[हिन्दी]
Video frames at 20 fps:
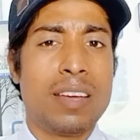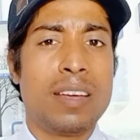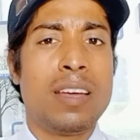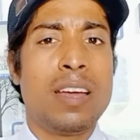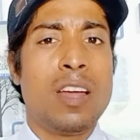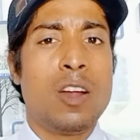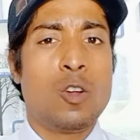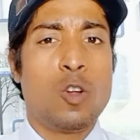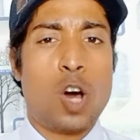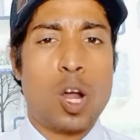
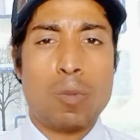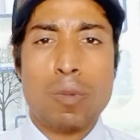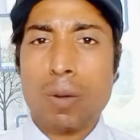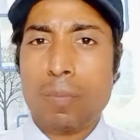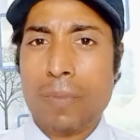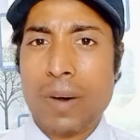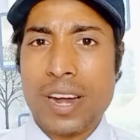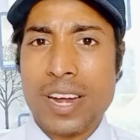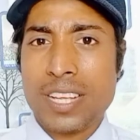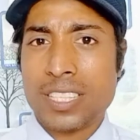नॉर्मल
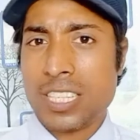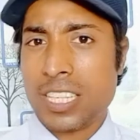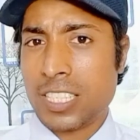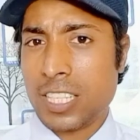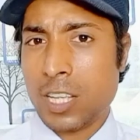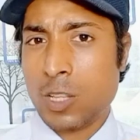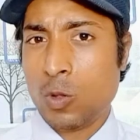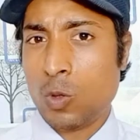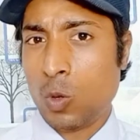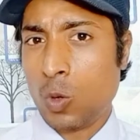पानी से से
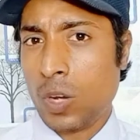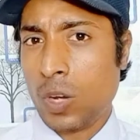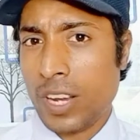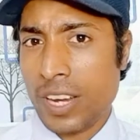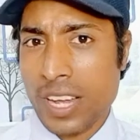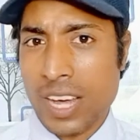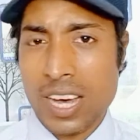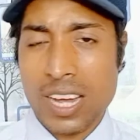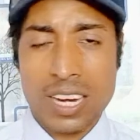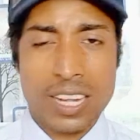धो लेना है
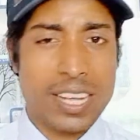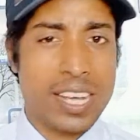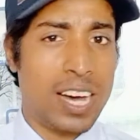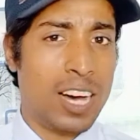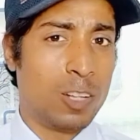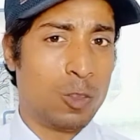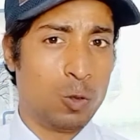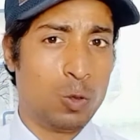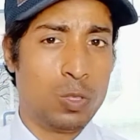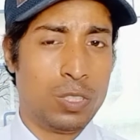हल्के हाथों
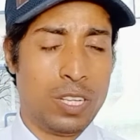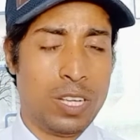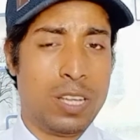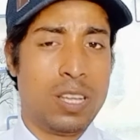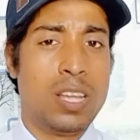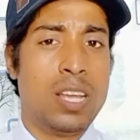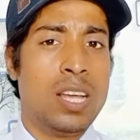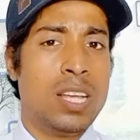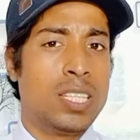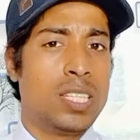से
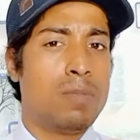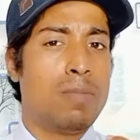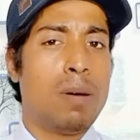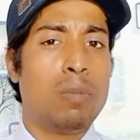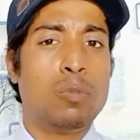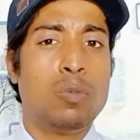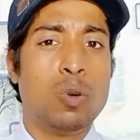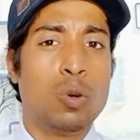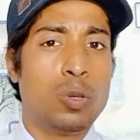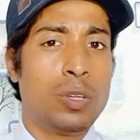जब आप
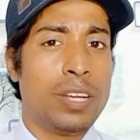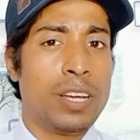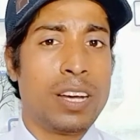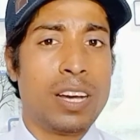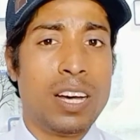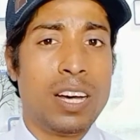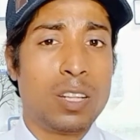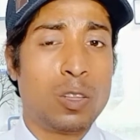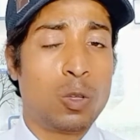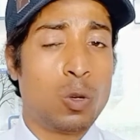धोइएगा
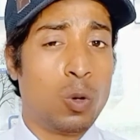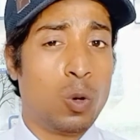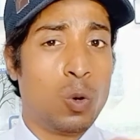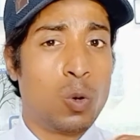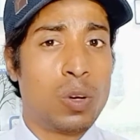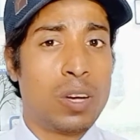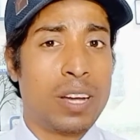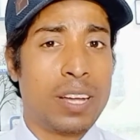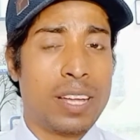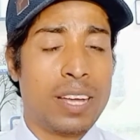तो होगा
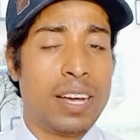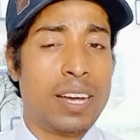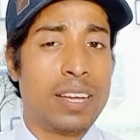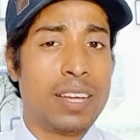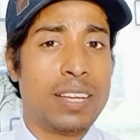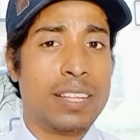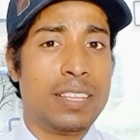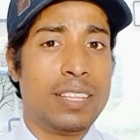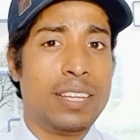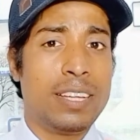क्या कि
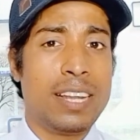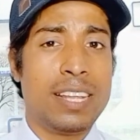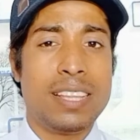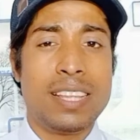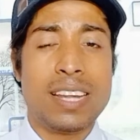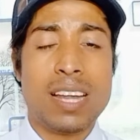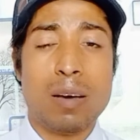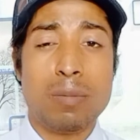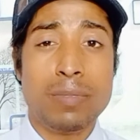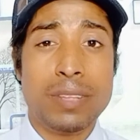धीरे धीरे आप
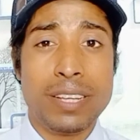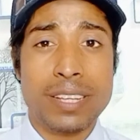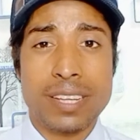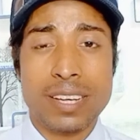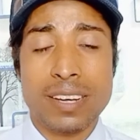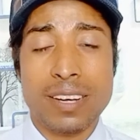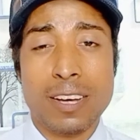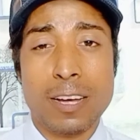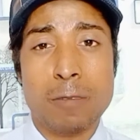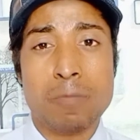देखिएगा
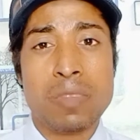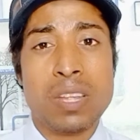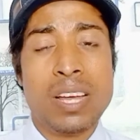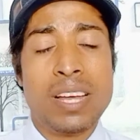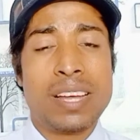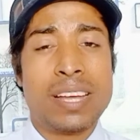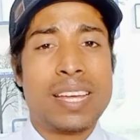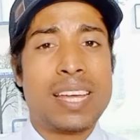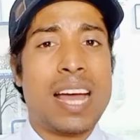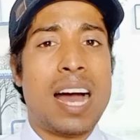
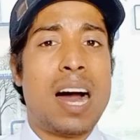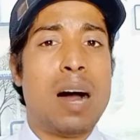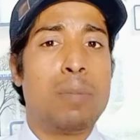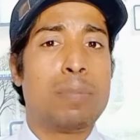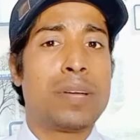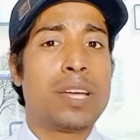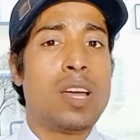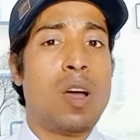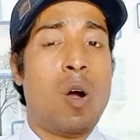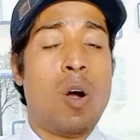कि आपके
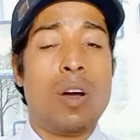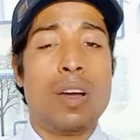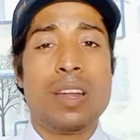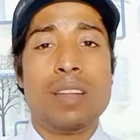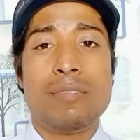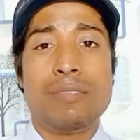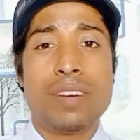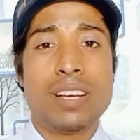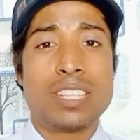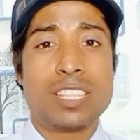ऑयली
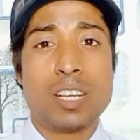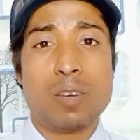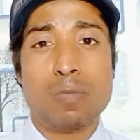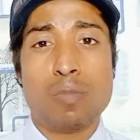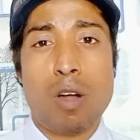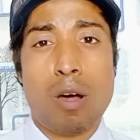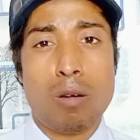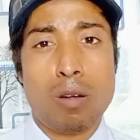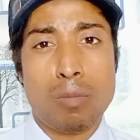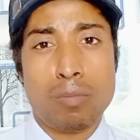फेस के
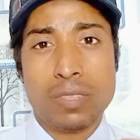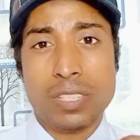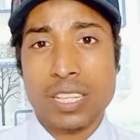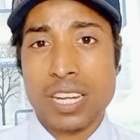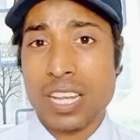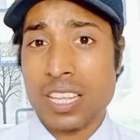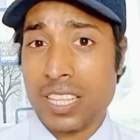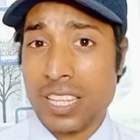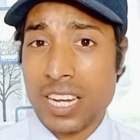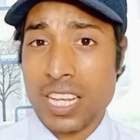प्रॉब्लम धीरे
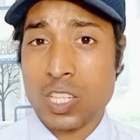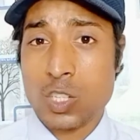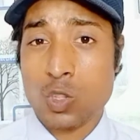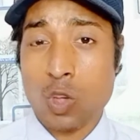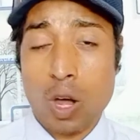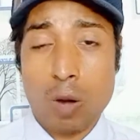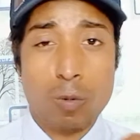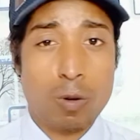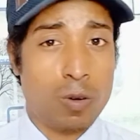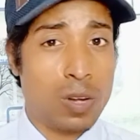धीरे सॉल्व
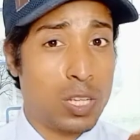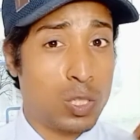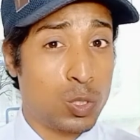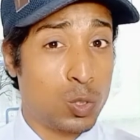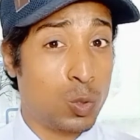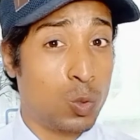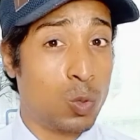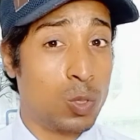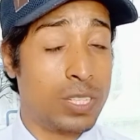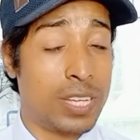होना शुरू हो
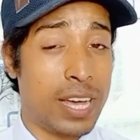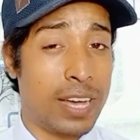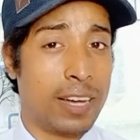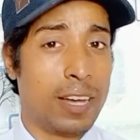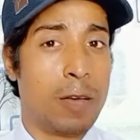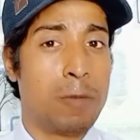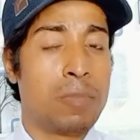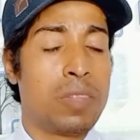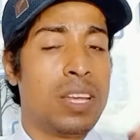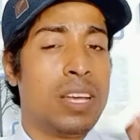जाएगा
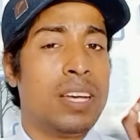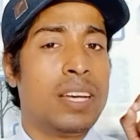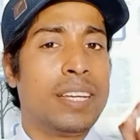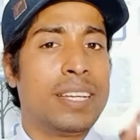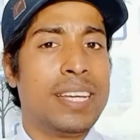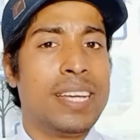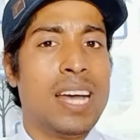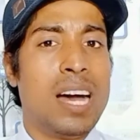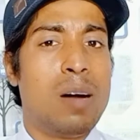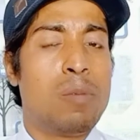ये
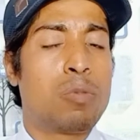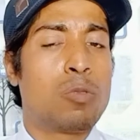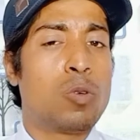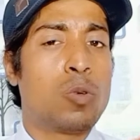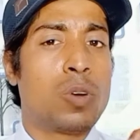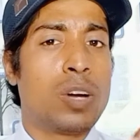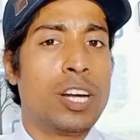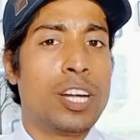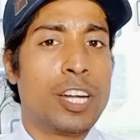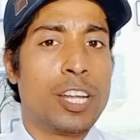आपको
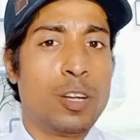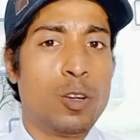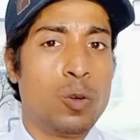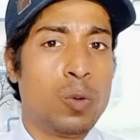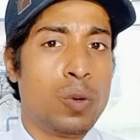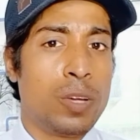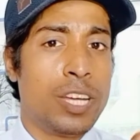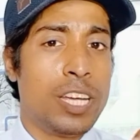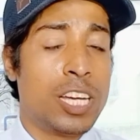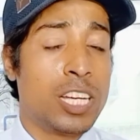कंटिन्यू
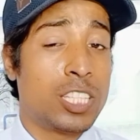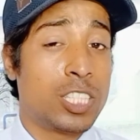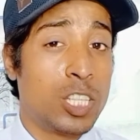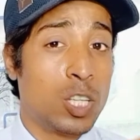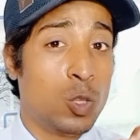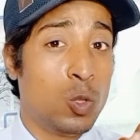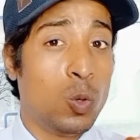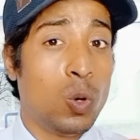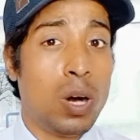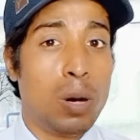एक से दो
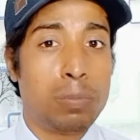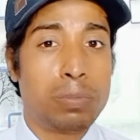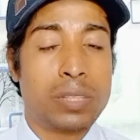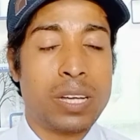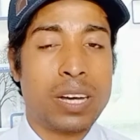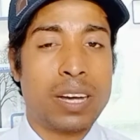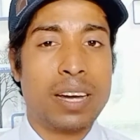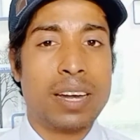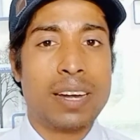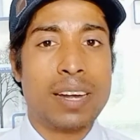हफ्ता
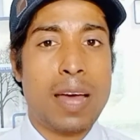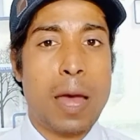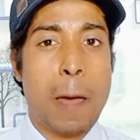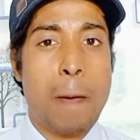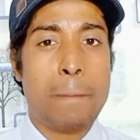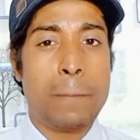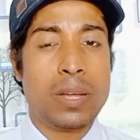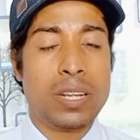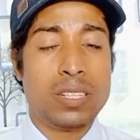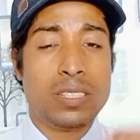करना है
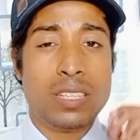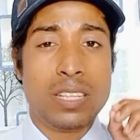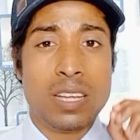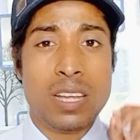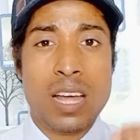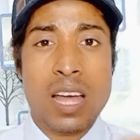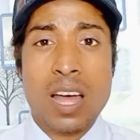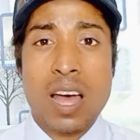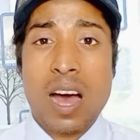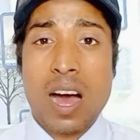फिर
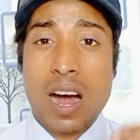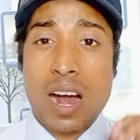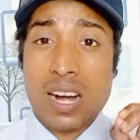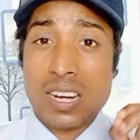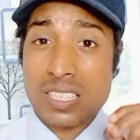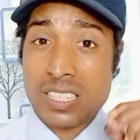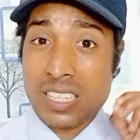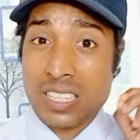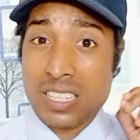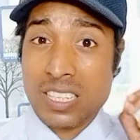आठ से
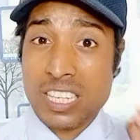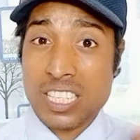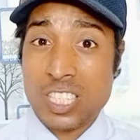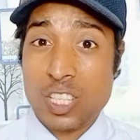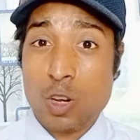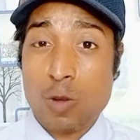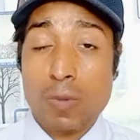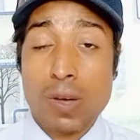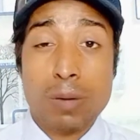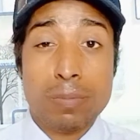दस दिनों में
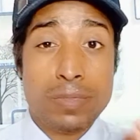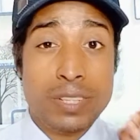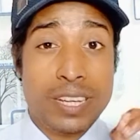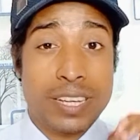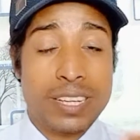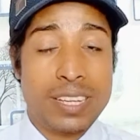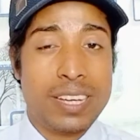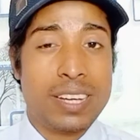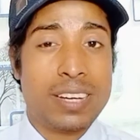आप देखिएगा